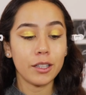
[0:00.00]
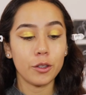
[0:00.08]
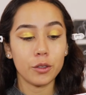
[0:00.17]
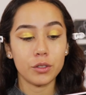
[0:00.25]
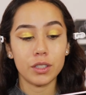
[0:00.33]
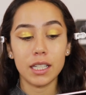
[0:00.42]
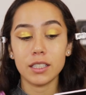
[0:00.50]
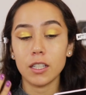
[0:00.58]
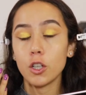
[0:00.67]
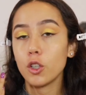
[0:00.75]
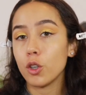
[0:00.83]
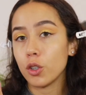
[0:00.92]
entonces
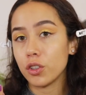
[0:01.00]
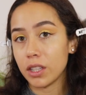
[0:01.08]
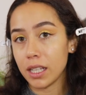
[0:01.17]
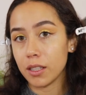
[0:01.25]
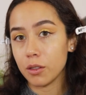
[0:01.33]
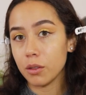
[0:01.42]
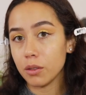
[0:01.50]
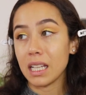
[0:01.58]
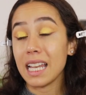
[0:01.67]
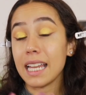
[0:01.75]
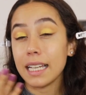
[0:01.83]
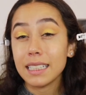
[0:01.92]
no tengo
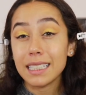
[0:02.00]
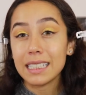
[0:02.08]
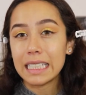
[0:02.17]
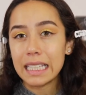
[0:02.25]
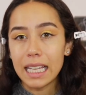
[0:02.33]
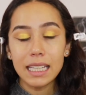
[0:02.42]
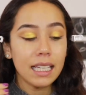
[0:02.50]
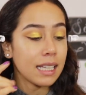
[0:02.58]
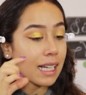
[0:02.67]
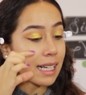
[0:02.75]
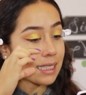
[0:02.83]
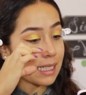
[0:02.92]
la necesidad
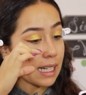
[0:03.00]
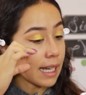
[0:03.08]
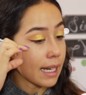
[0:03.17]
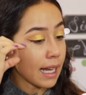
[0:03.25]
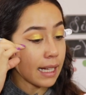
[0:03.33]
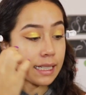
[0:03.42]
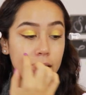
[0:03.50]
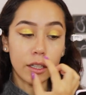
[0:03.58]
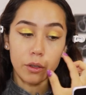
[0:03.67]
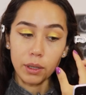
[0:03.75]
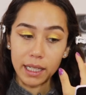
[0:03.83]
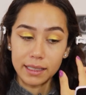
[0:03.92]
de cancelar aquí
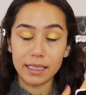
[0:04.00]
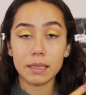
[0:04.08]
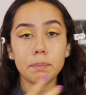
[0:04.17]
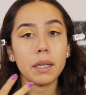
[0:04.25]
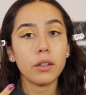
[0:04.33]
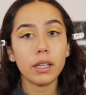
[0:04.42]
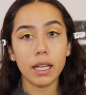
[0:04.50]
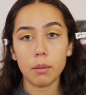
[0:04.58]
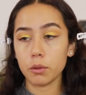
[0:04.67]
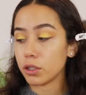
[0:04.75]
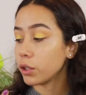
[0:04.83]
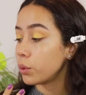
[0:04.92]
rojeces. Pero
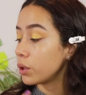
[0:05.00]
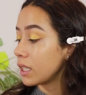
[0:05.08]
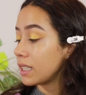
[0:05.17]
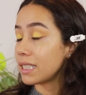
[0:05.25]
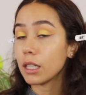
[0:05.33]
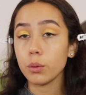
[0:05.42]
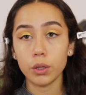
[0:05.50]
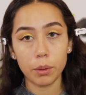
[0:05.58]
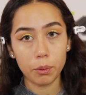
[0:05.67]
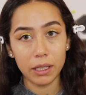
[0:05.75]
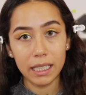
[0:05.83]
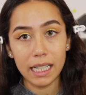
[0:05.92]
digamos, si tú tienes algún
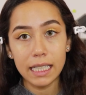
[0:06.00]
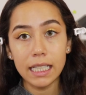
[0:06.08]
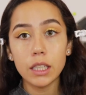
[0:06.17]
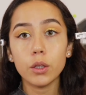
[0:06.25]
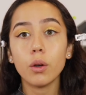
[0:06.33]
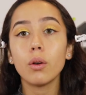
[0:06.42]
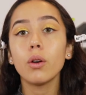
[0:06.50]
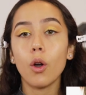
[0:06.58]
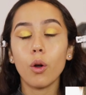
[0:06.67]
tipo de granito